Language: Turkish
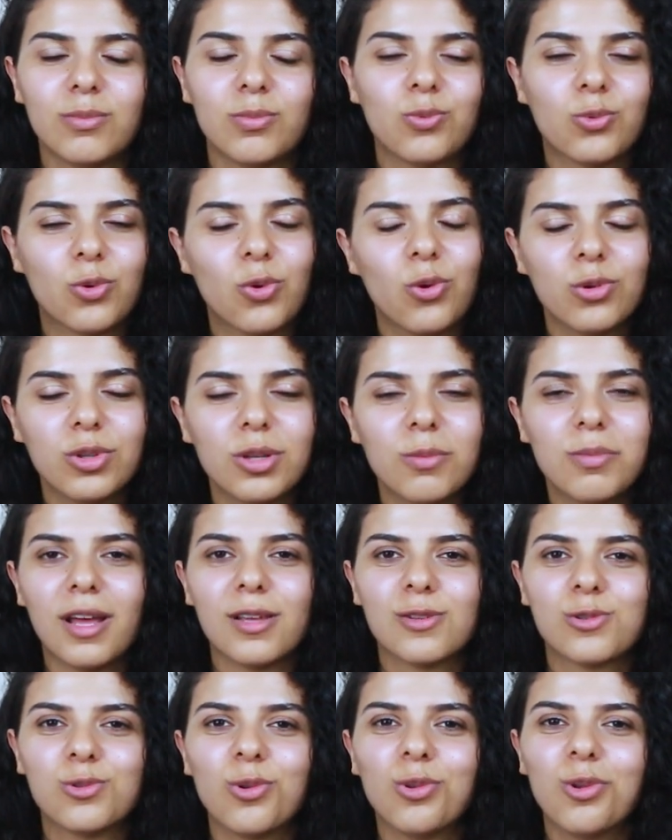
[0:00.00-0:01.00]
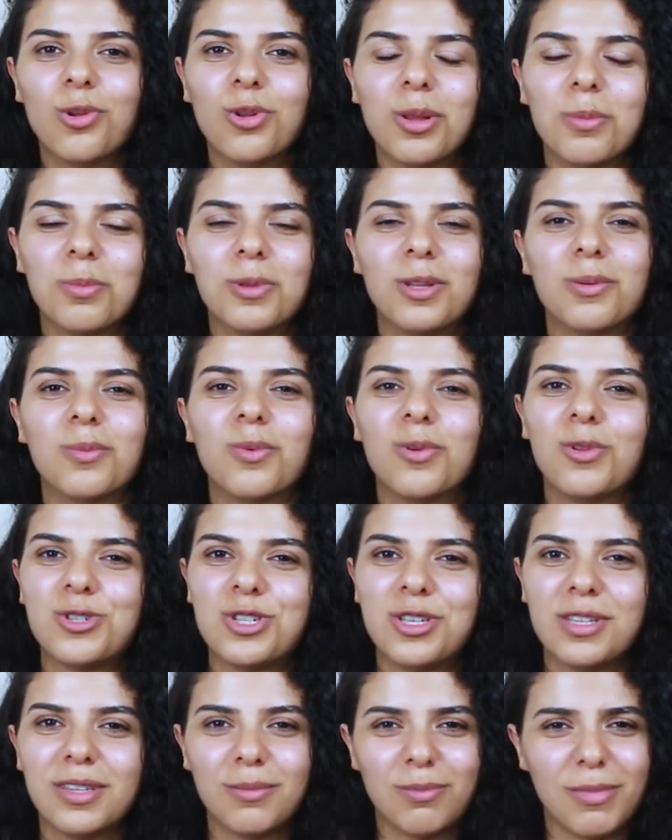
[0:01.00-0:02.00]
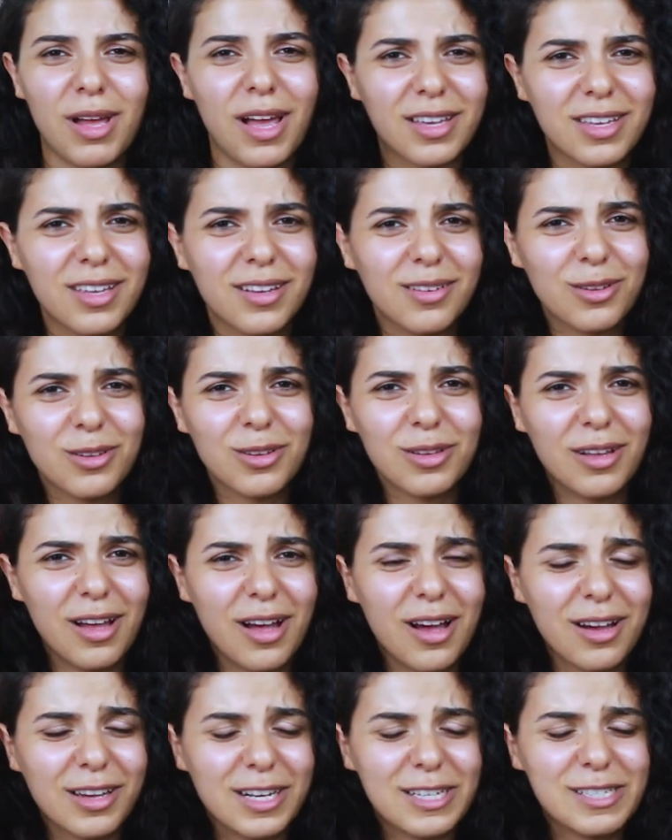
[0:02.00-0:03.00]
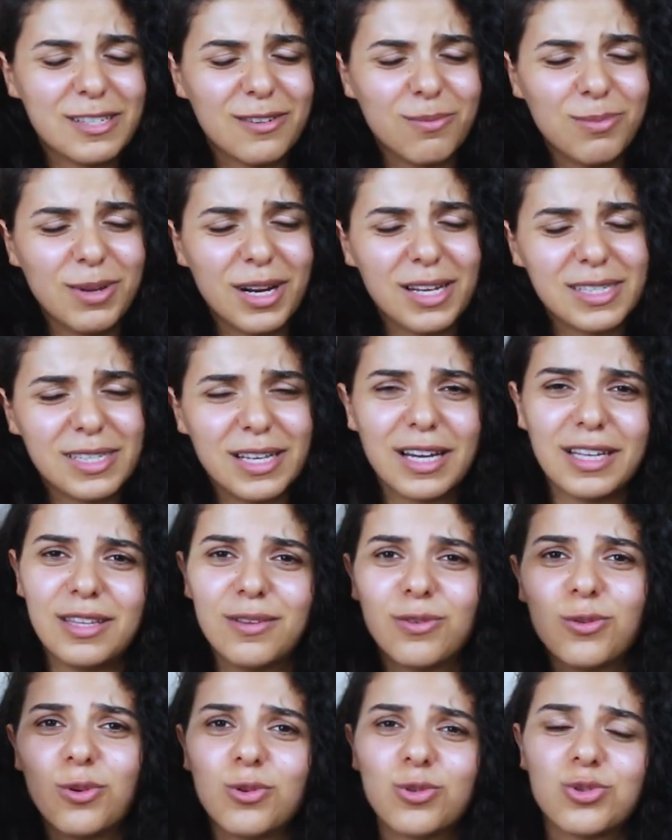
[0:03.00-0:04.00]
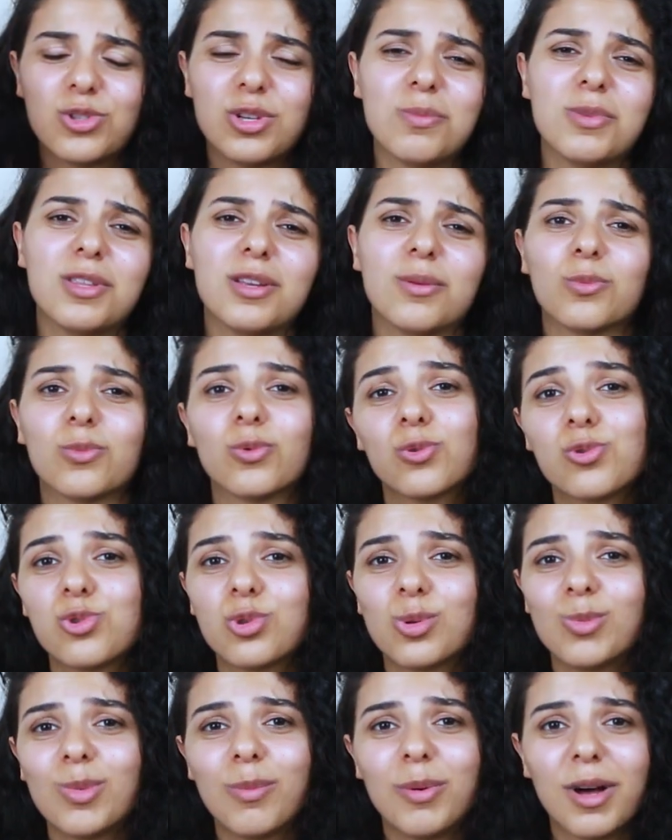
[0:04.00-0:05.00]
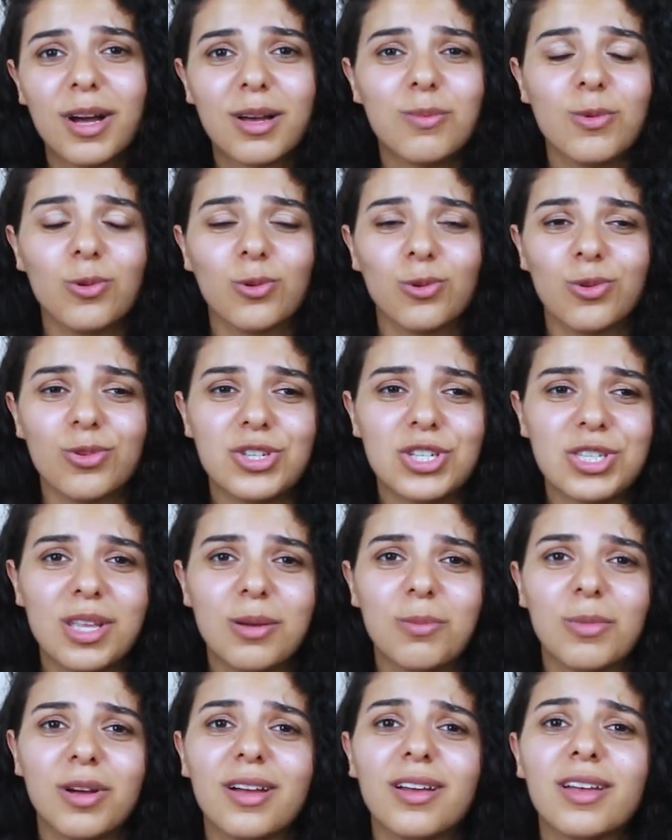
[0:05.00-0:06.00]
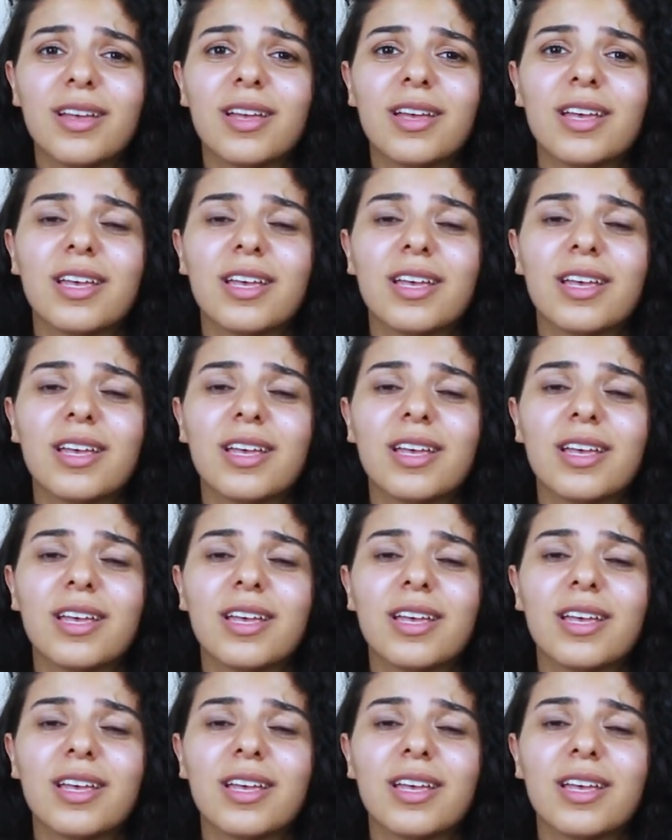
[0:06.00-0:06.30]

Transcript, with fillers: bu konuda biraz dolu olabilirim. Onun için belki agresif, biraz negatif konuşabilirim. Kusuruma bakmayın onun için ama